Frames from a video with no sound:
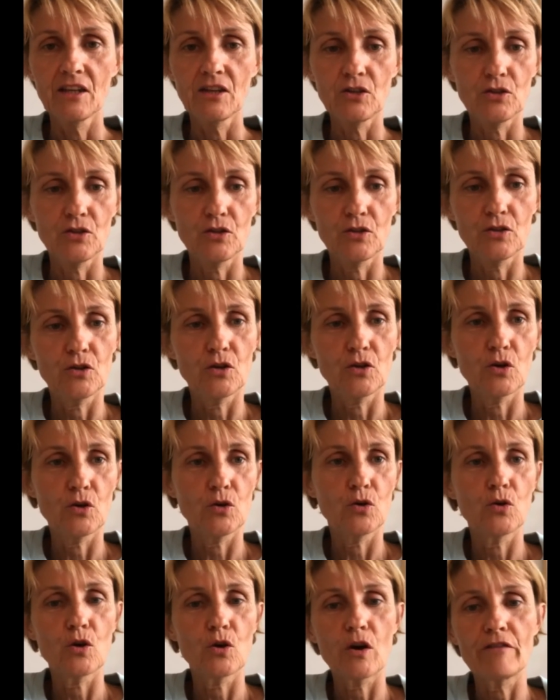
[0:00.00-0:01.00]

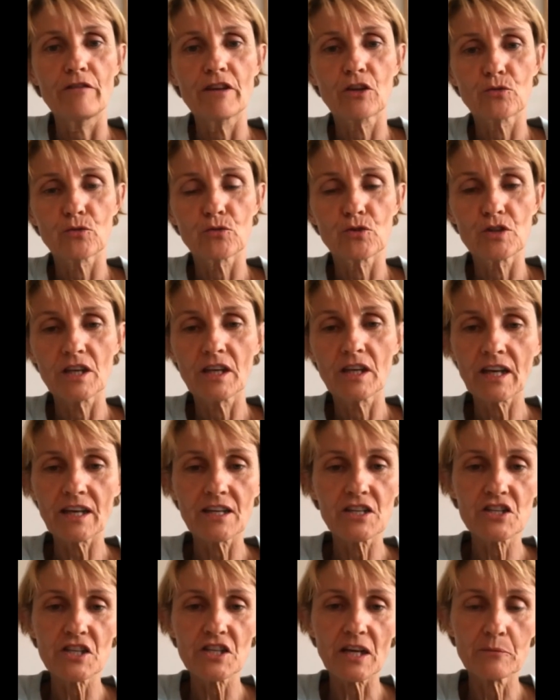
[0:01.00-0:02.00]
Euh, avec des
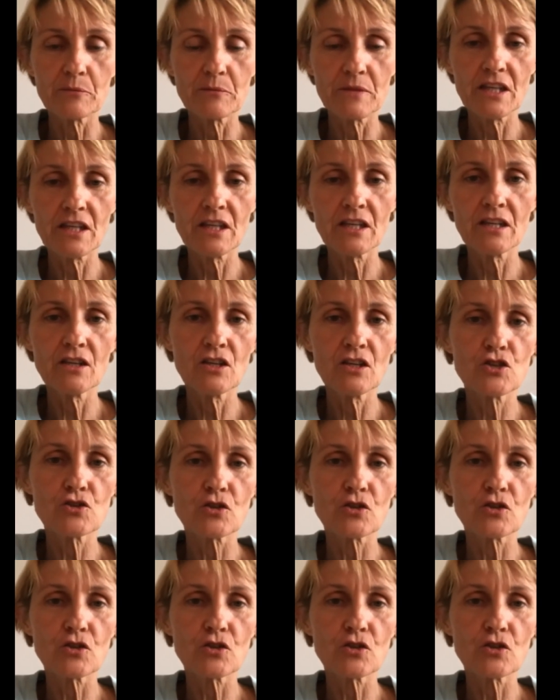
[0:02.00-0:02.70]
graines germées.